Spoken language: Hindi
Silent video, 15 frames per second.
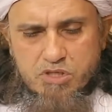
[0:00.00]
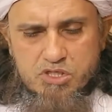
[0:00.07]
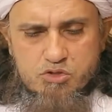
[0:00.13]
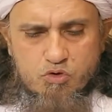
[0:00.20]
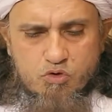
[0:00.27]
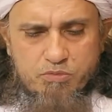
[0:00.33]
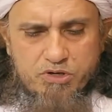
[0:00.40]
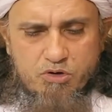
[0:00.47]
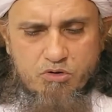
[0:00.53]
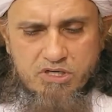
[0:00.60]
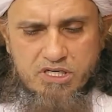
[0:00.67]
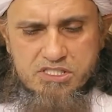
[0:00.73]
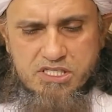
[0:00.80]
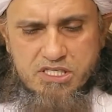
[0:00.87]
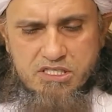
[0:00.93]
बच्चों को भी
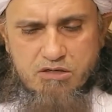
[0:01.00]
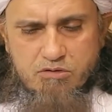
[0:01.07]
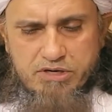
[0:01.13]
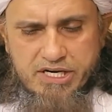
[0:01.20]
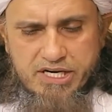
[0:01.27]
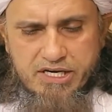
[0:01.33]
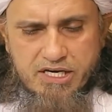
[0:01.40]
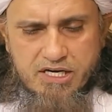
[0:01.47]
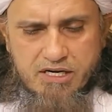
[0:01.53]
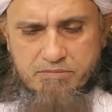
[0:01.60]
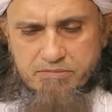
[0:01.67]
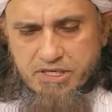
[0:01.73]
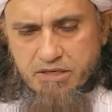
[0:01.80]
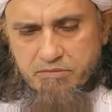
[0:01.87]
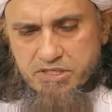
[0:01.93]
रोकना चाहिए कोई ढंग के
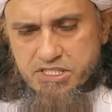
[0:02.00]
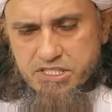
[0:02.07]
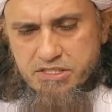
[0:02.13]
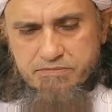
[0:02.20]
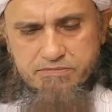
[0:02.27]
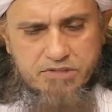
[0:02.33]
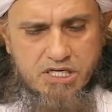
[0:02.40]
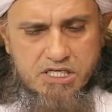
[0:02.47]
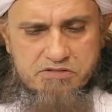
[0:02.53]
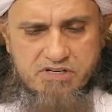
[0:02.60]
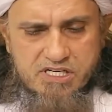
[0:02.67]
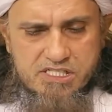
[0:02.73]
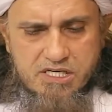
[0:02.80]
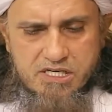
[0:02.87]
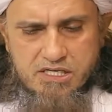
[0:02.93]
काम करें बच्चे ताश
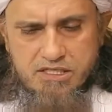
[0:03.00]
वाश